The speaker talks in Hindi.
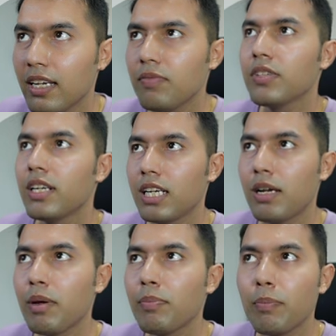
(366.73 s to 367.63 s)
इनका भी
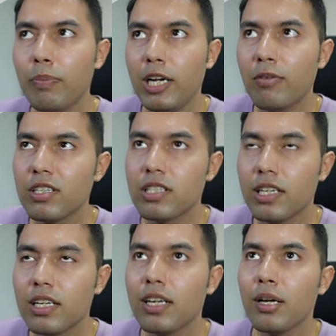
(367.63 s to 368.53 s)
अपना पेड वर्जन है
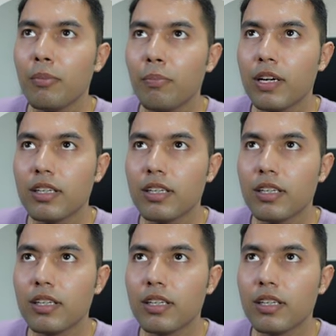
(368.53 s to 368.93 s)
बट